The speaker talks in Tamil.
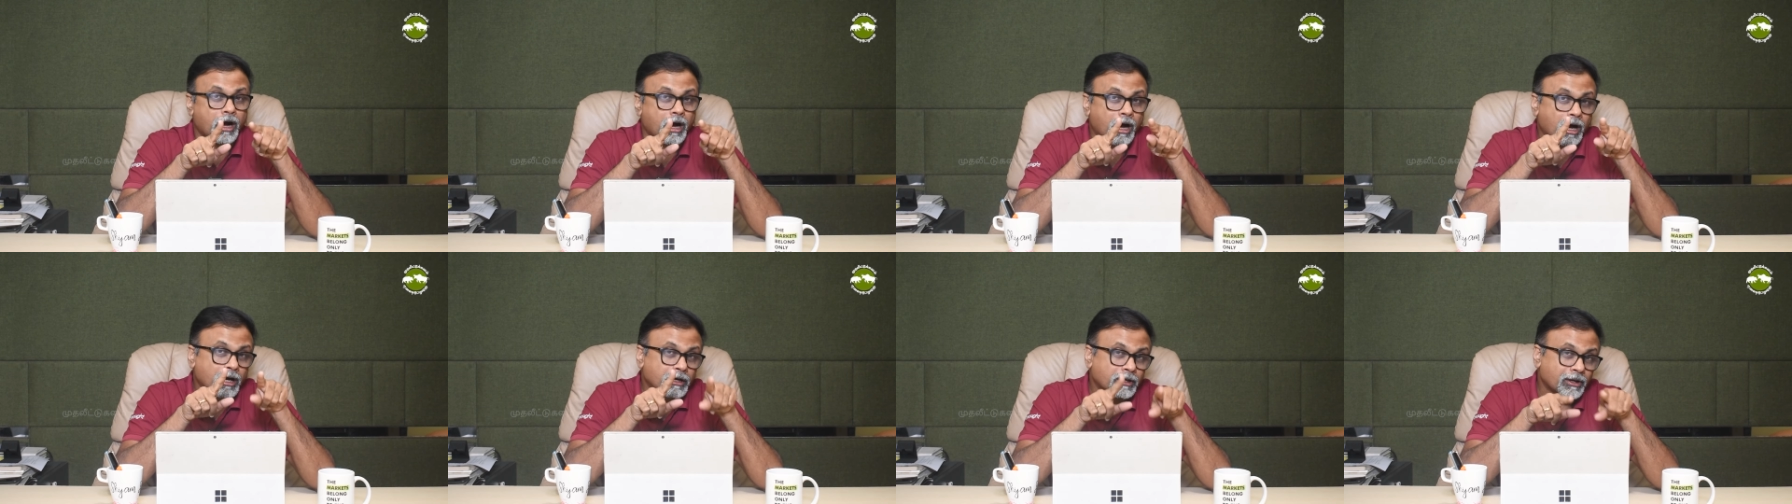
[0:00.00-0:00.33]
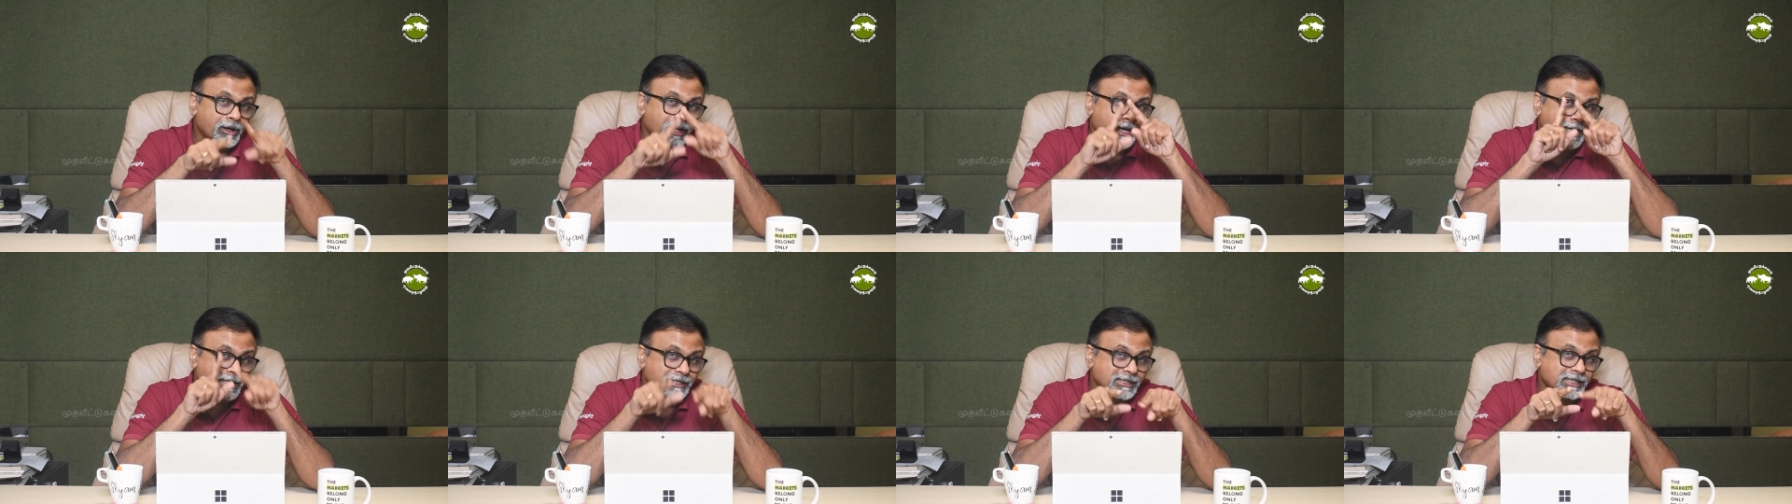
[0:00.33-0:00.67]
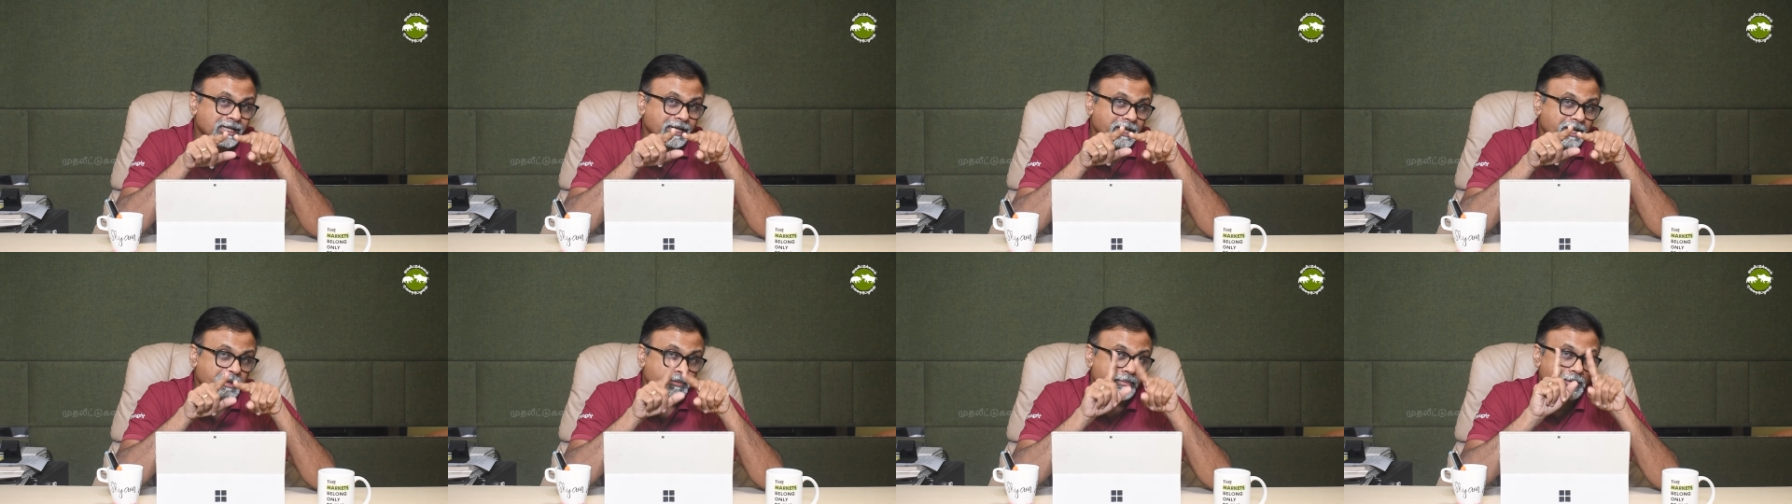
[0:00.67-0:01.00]
ஆட்டோ
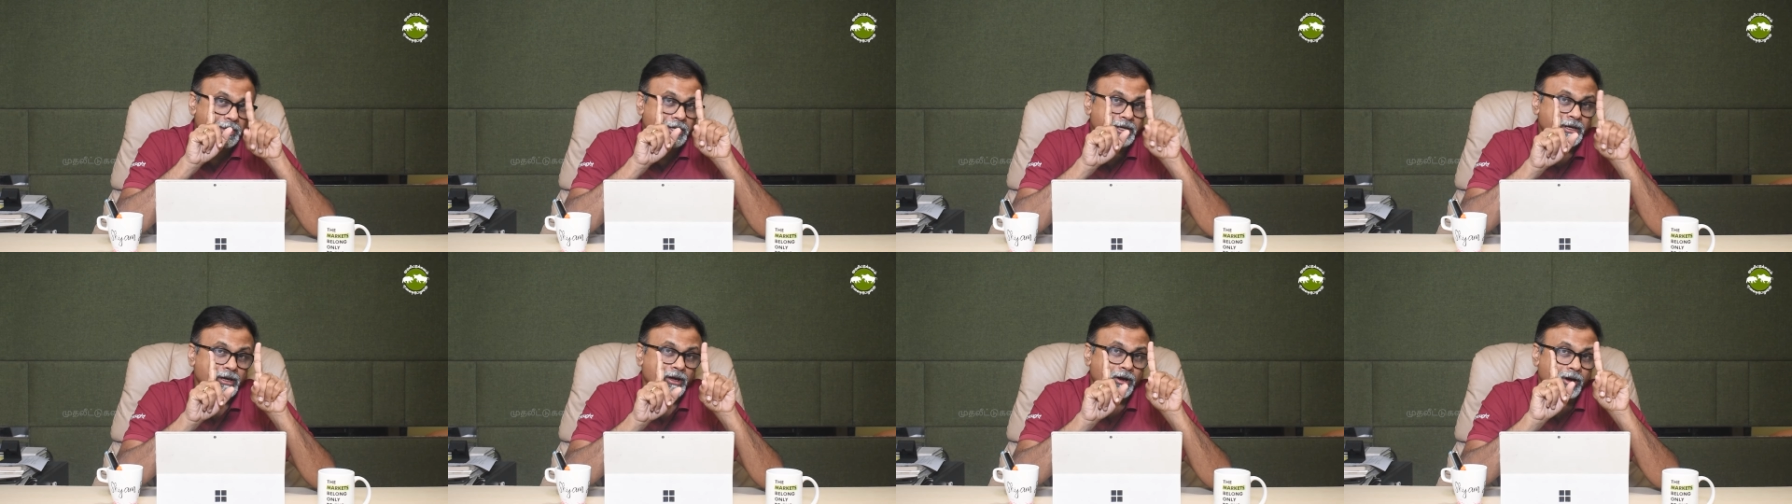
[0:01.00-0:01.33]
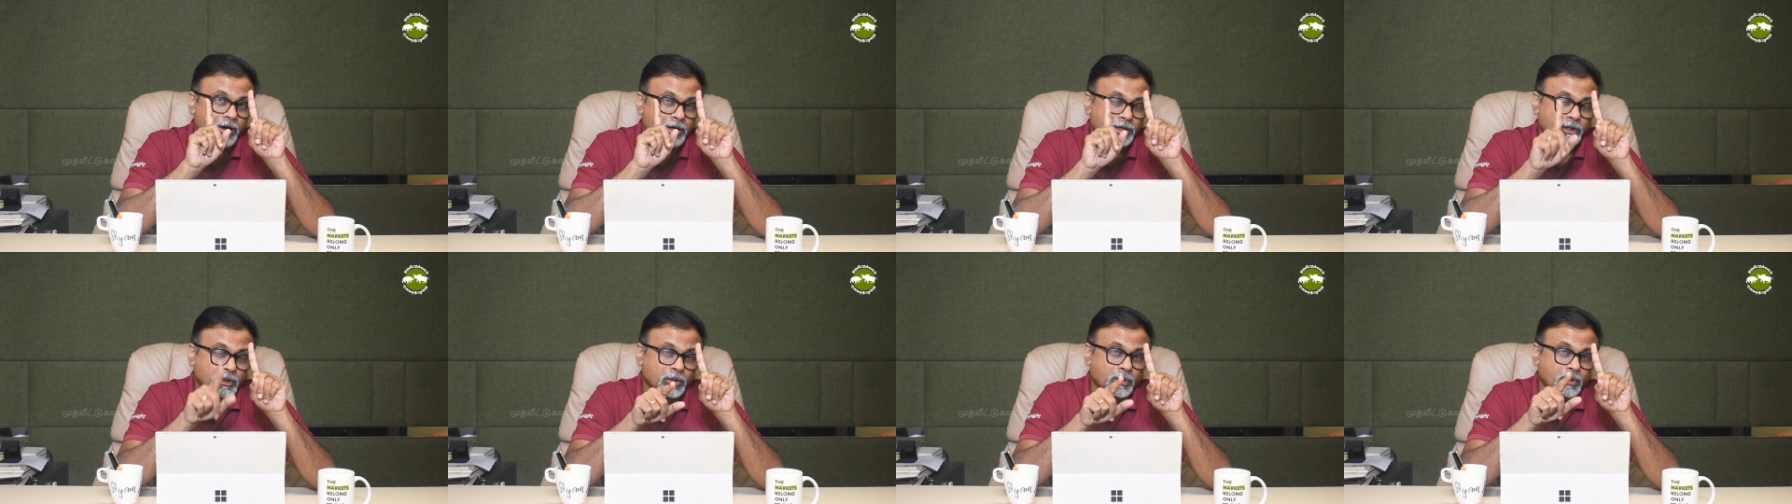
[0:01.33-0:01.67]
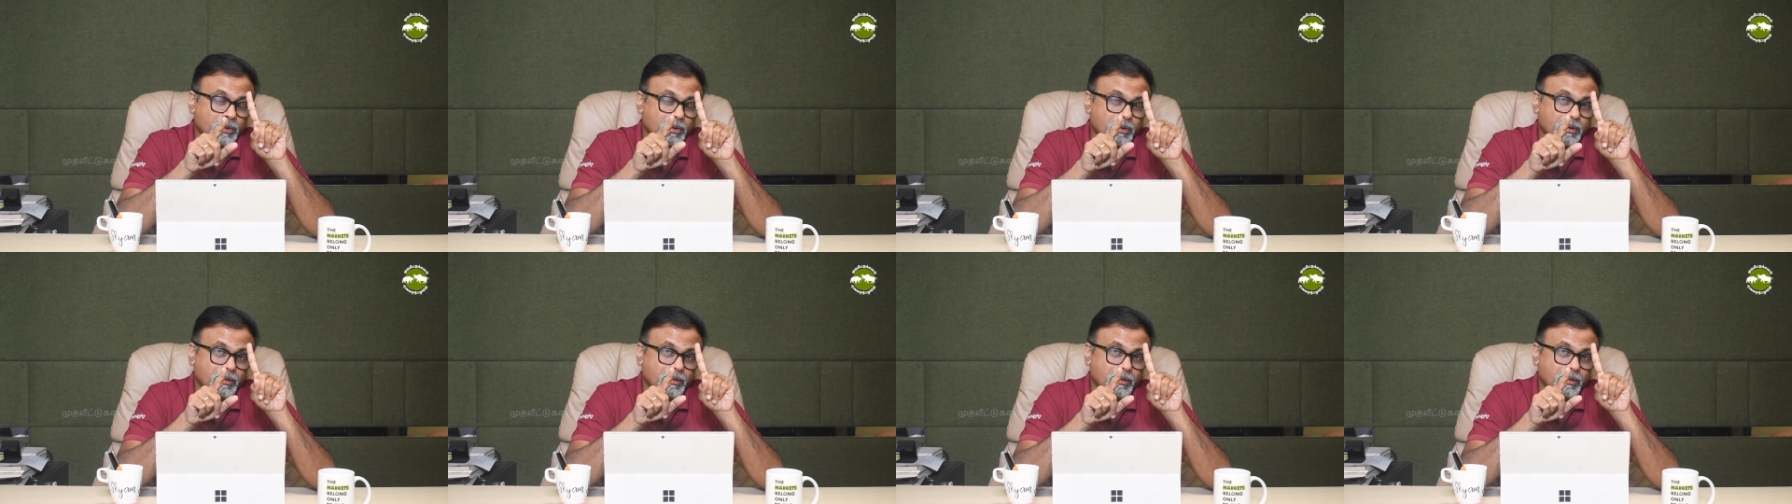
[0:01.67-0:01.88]
ஆன்சிலரி பி ஆட்டோ